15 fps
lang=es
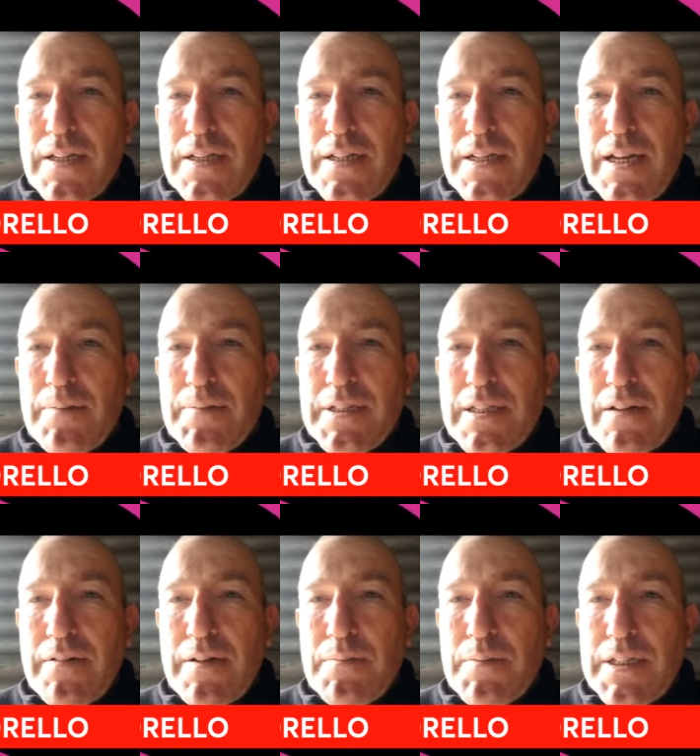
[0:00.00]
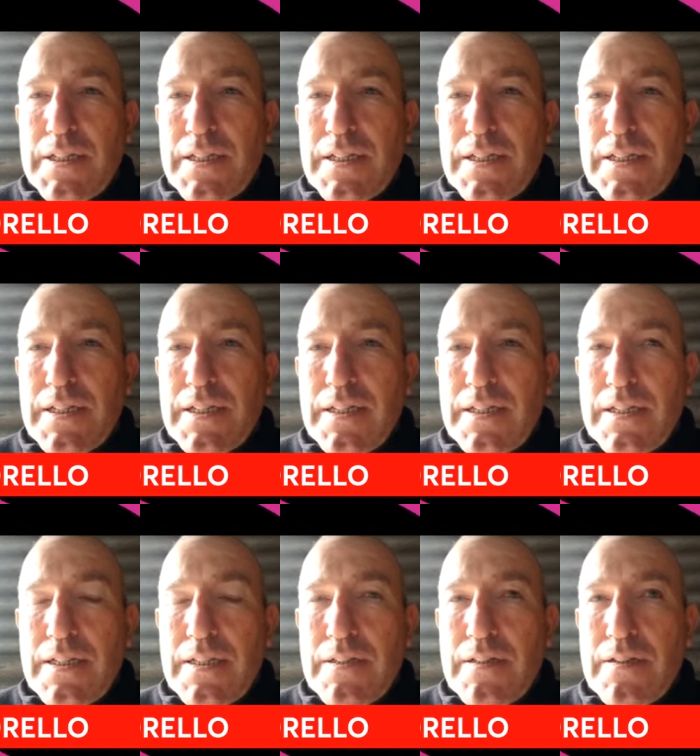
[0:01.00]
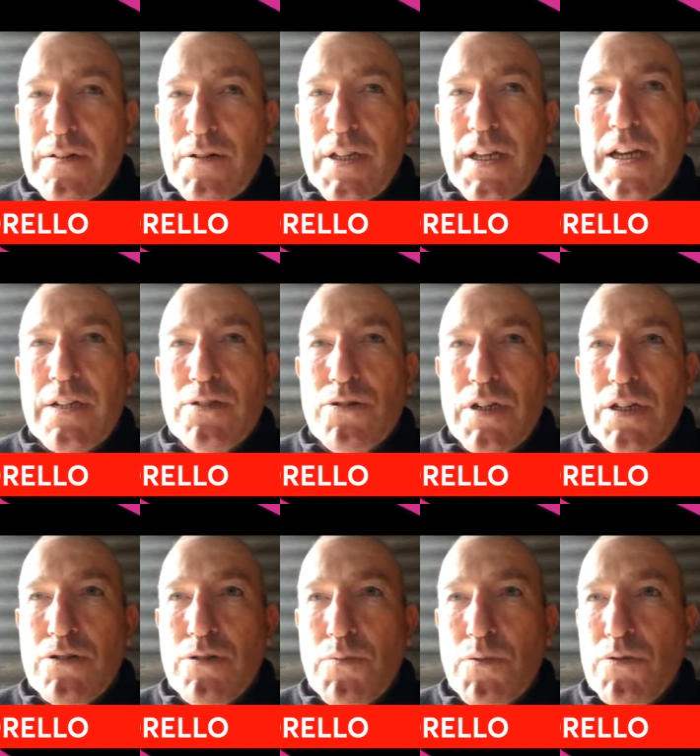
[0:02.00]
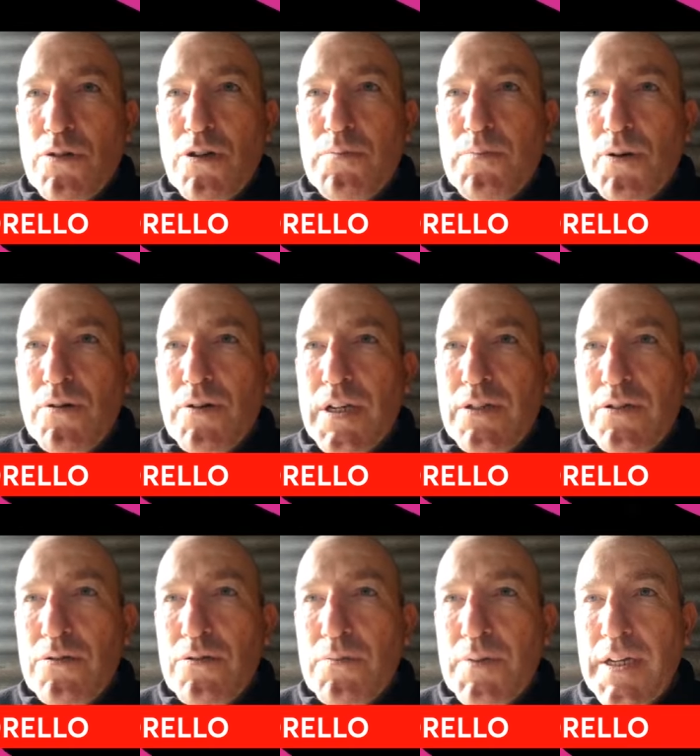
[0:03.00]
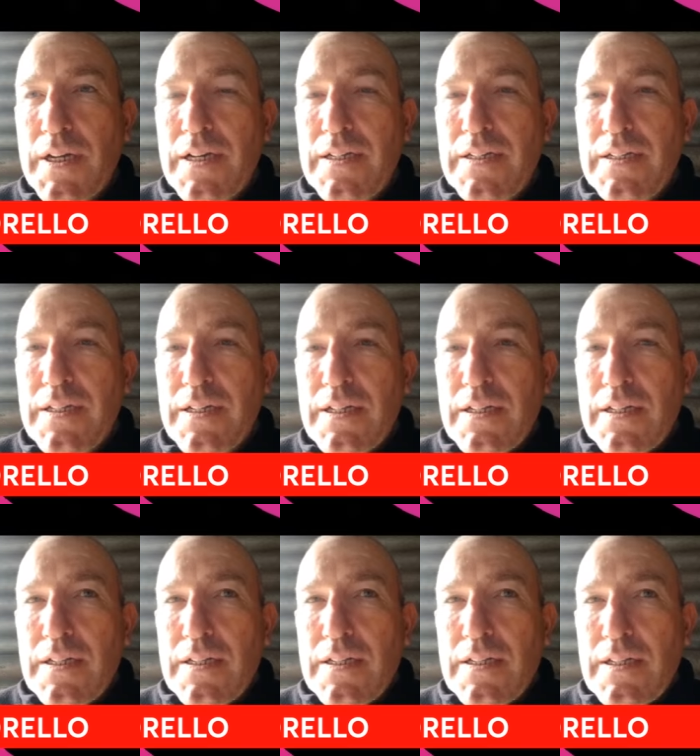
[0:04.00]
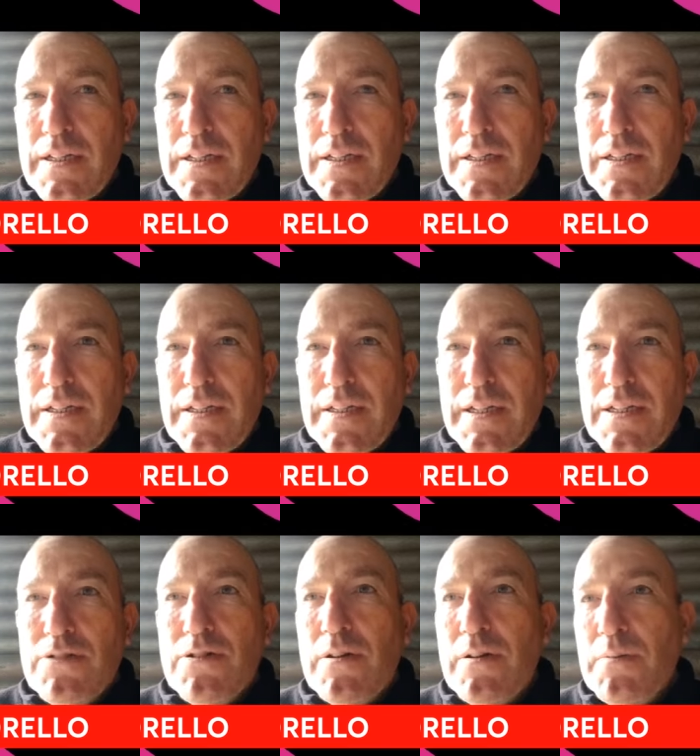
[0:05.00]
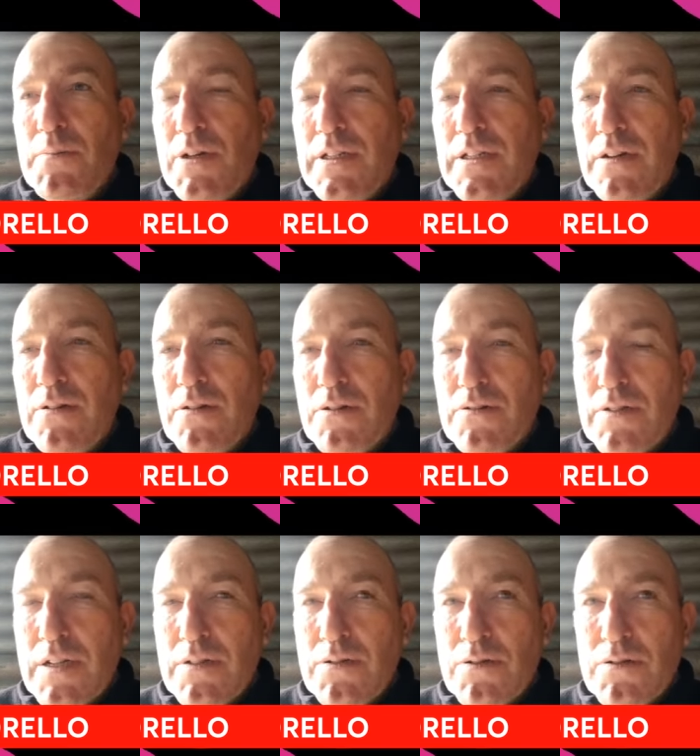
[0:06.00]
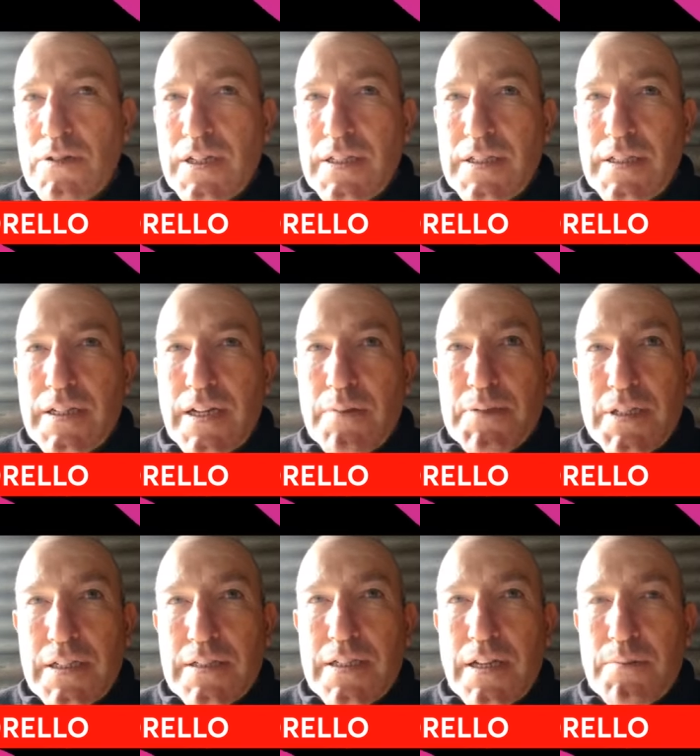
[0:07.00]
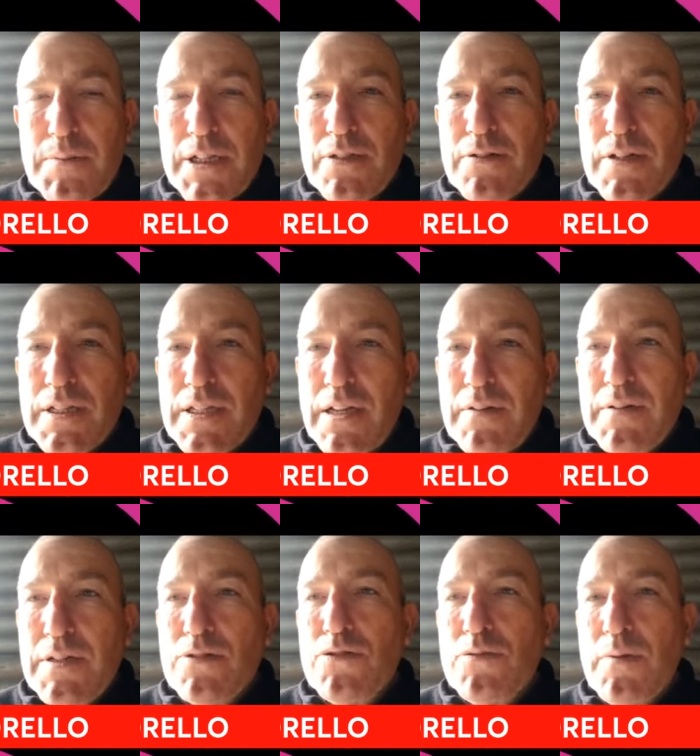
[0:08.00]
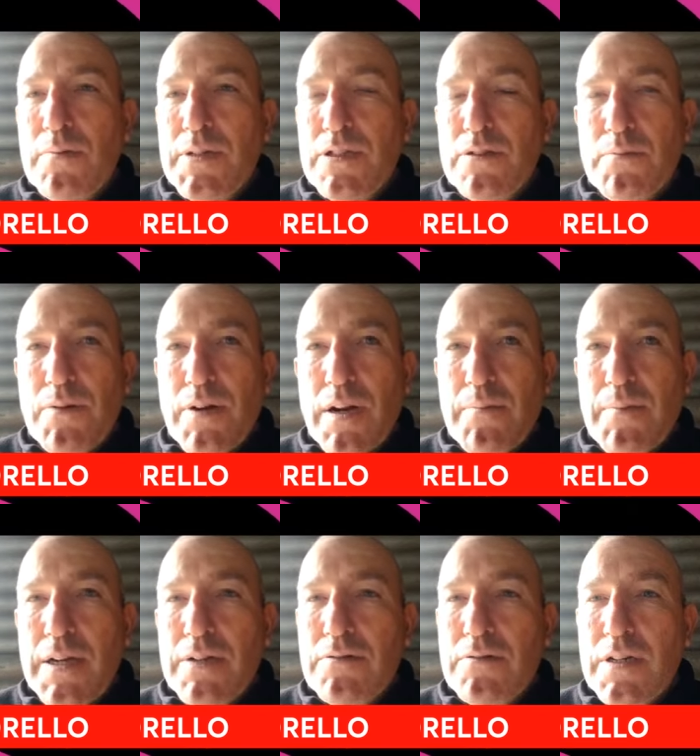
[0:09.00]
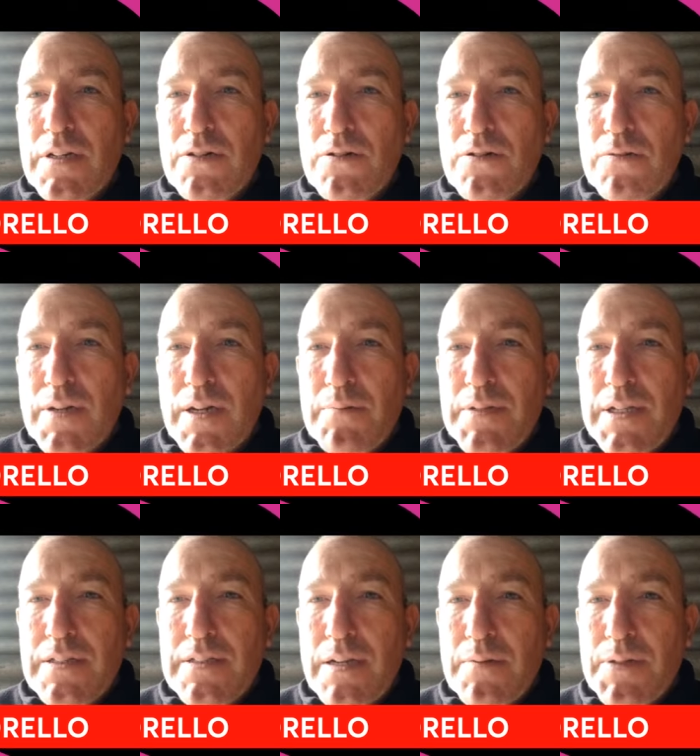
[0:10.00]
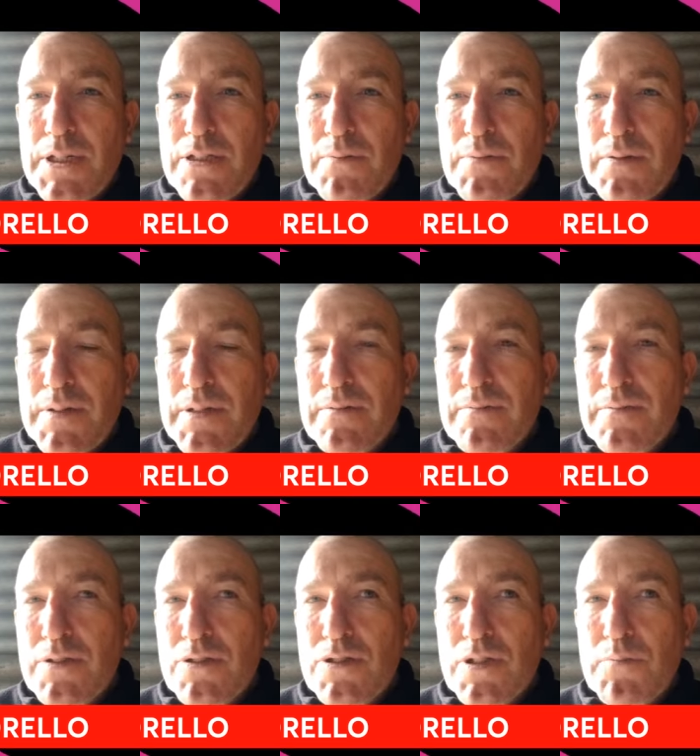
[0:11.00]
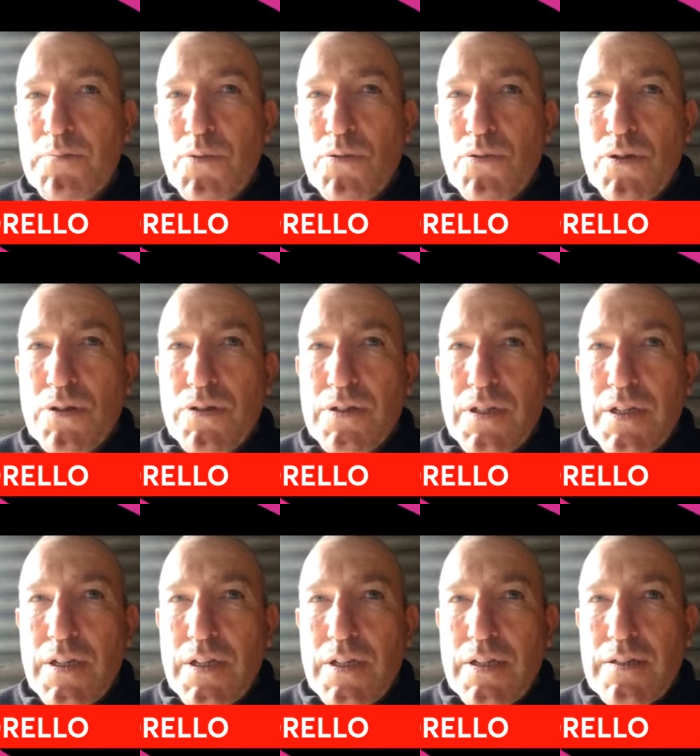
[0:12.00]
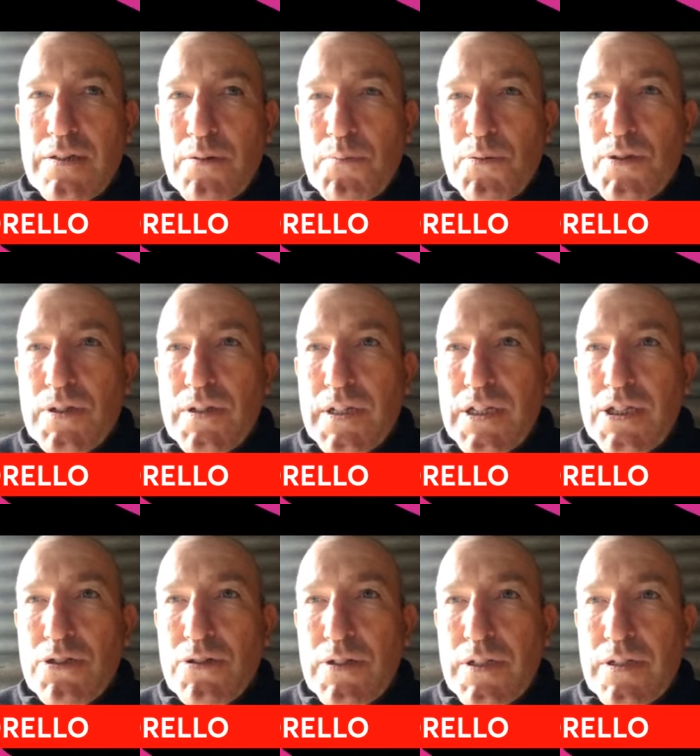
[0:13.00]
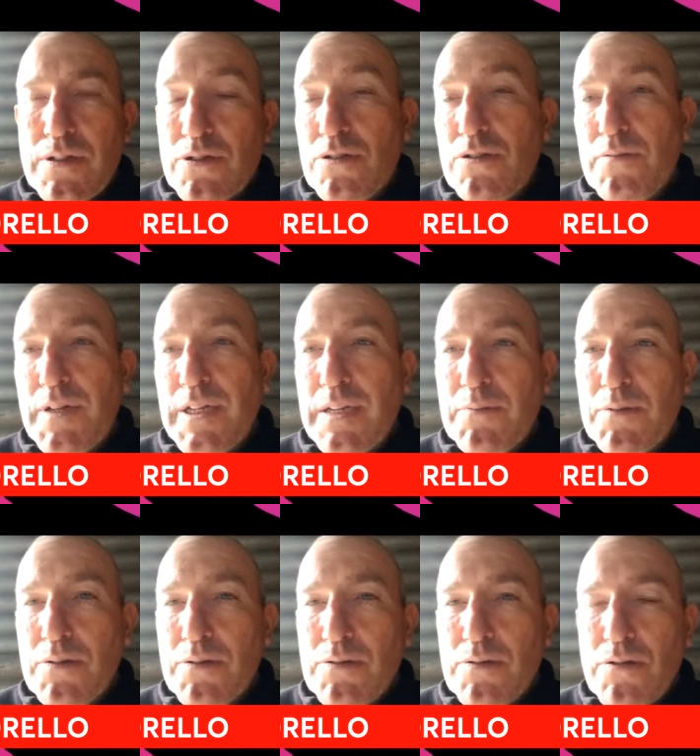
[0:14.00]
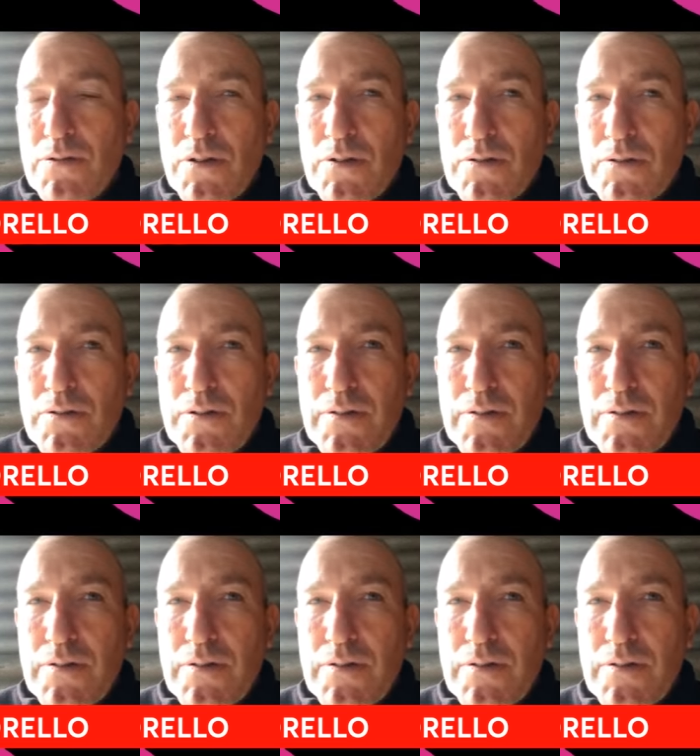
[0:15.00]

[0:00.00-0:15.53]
eh, lamentablemente, hoy en la zona somos uno de los pocos radioclub que hay. Eh, de hecho, habíamos estado en contacto con gente de Capitán Sarmiento que estaban en su momento por armar un radioclub en Capitán Sarmiento, pero bueno, no se pudo, no pudieron ellos y nosotros veníamos con todos